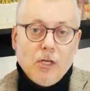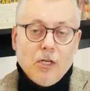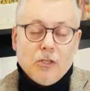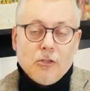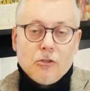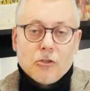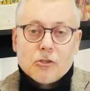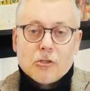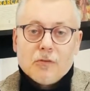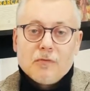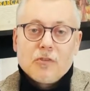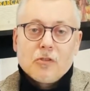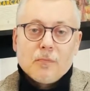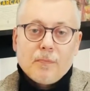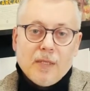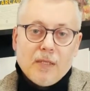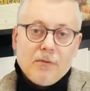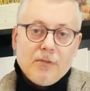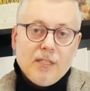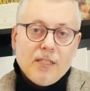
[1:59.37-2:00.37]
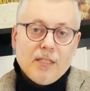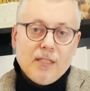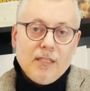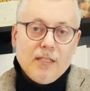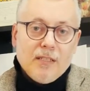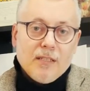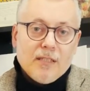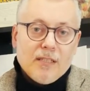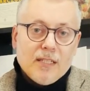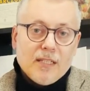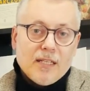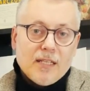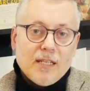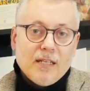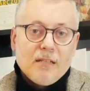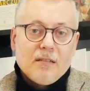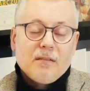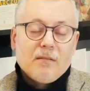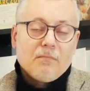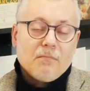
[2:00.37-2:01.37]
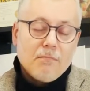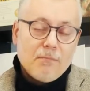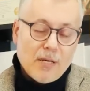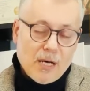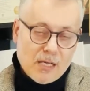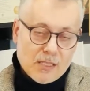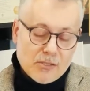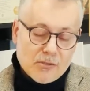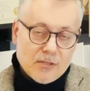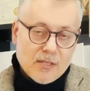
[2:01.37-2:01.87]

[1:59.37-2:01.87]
już w zupełnie innych bardzo